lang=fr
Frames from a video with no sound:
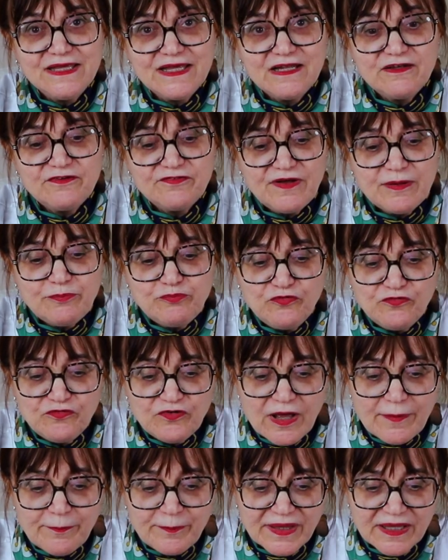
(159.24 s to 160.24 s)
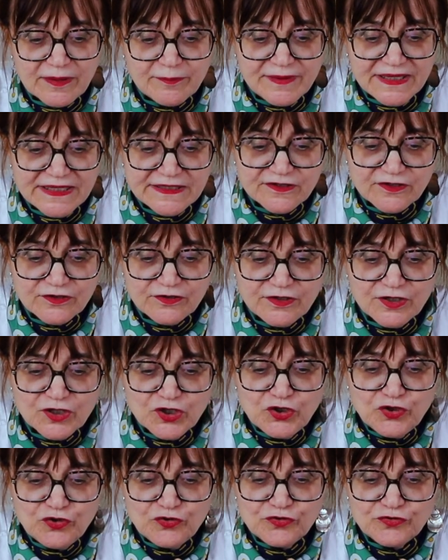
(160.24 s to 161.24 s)
et elle va pouvoir permettre
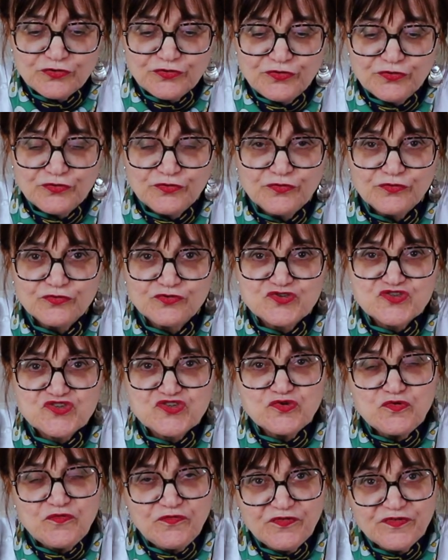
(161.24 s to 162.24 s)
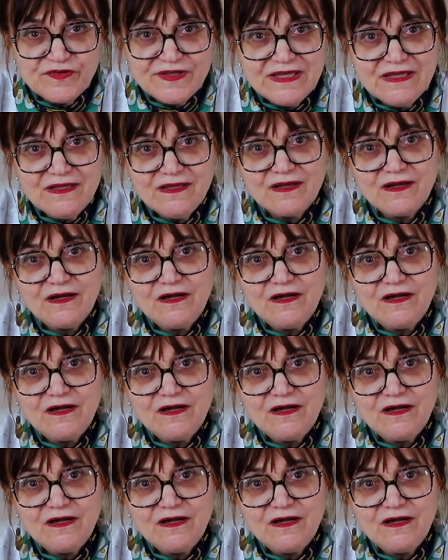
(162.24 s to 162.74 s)
euh, de chauffer